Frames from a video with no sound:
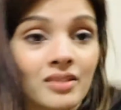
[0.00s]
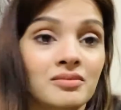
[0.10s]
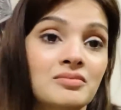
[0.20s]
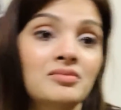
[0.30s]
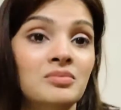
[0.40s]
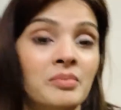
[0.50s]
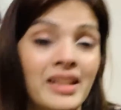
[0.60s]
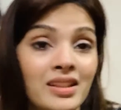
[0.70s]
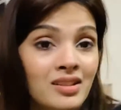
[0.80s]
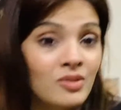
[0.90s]
है
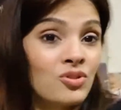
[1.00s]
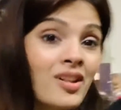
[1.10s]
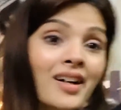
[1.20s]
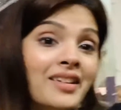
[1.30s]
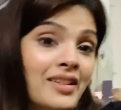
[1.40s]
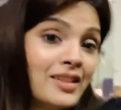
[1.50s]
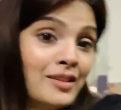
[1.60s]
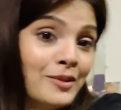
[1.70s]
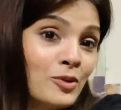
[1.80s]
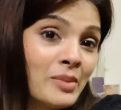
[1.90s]
प्लीज़ कुछ खाने के
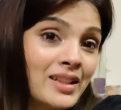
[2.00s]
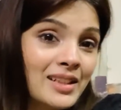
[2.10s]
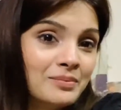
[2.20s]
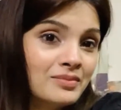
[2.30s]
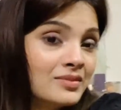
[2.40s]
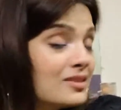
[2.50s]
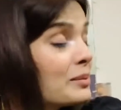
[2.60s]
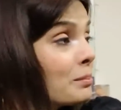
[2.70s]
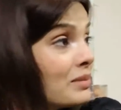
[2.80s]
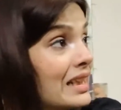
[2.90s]
लिए दे दो तो मेरे क्या
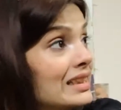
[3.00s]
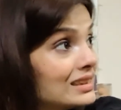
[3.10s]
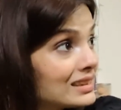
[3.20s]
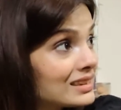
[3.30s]
प्लीज़